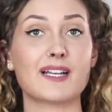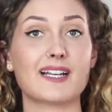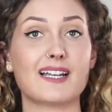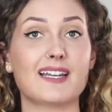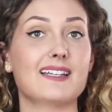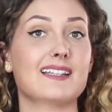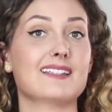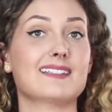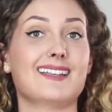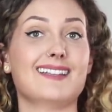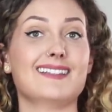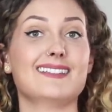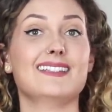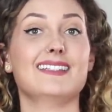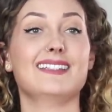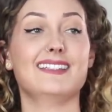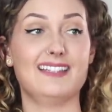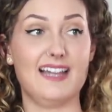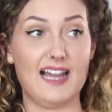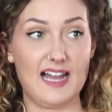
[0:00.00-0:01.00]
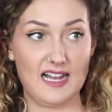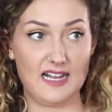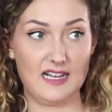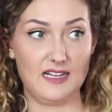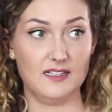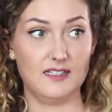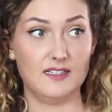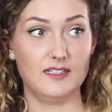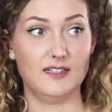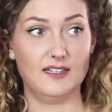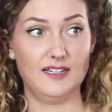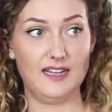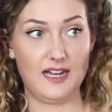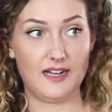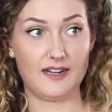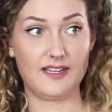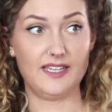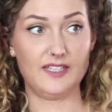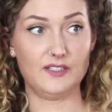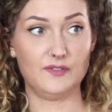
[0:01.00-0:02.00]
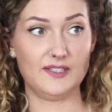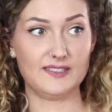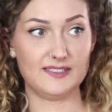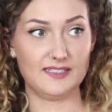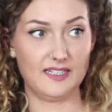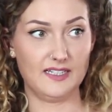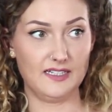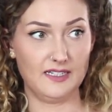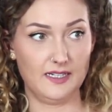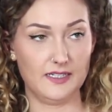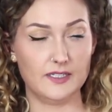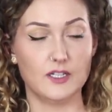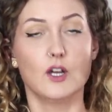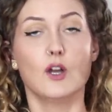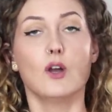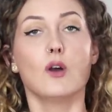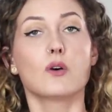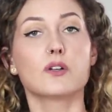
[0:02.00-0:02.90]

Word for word: Man kann das ganze Jahr lang etwas ändern.